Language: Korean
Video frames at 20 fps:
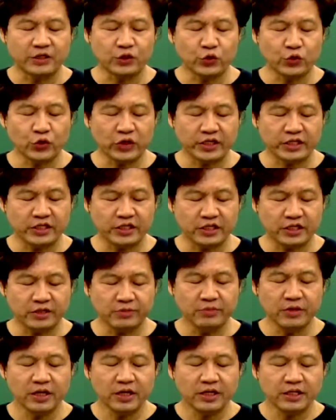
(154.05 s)
추가
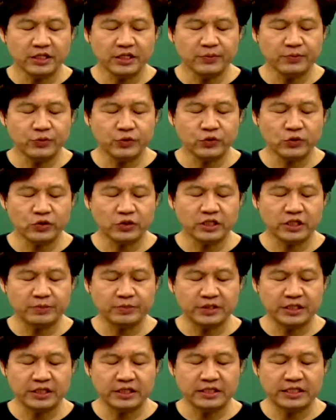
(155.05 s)
시험 16,
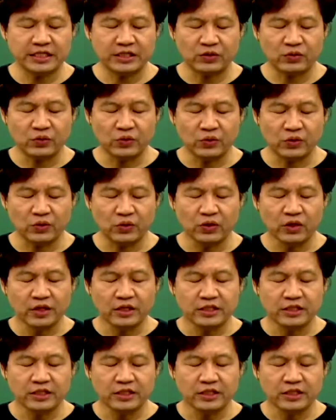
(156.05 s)
17, 19,